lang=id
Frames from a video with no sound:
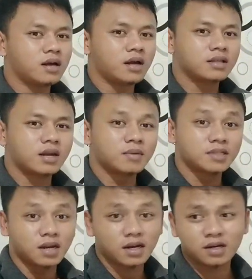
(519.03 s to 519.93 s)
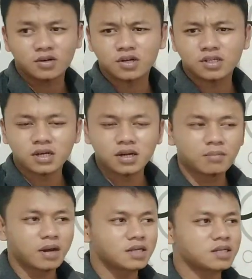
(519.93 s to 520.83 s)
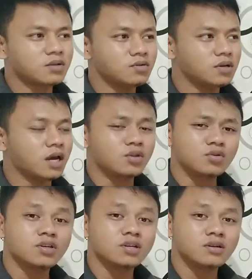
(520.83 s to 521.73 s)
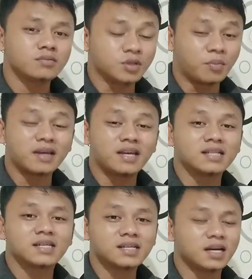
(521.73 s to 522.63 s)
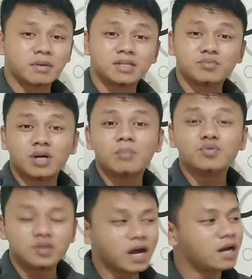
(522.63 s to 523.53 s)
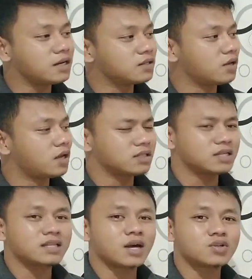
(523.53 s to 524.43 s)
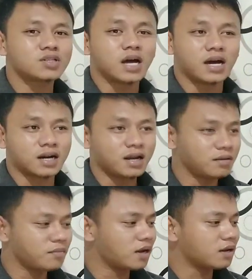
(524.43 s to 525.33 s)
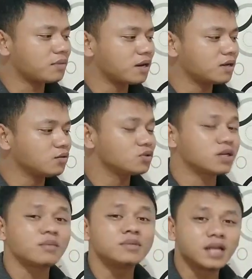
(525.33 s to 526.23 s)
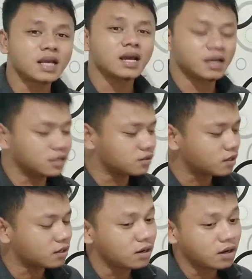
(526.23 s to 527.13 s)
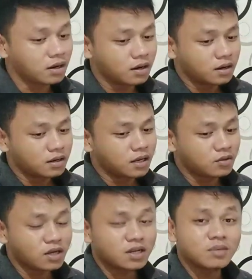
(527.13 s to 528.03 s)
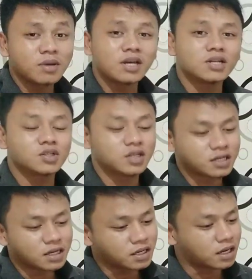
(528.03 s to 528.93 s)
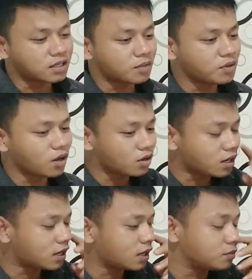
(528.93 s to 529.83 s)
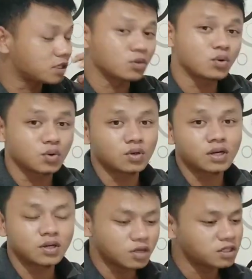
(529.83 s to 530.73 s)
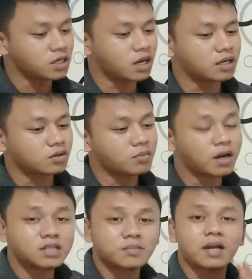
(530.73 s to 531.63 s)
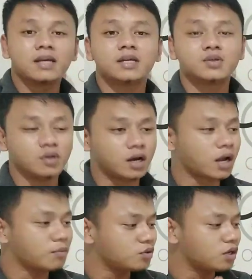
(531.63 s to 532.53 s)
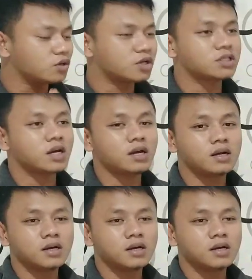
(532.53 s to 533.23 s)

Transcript: antara masyarakat Indonesia dan Malaysia itu ya itu sih sebagian saja masih budak-budak gitu yang tidak tahu sejarah bahkan mereka untuk saling menjelekkan gitu kan ya itu hanya di media sosial saja geng tapi kalau kalian bisa turun ke Indonesia gitu kan bahkan sebaliknya juga kami juga Indonesia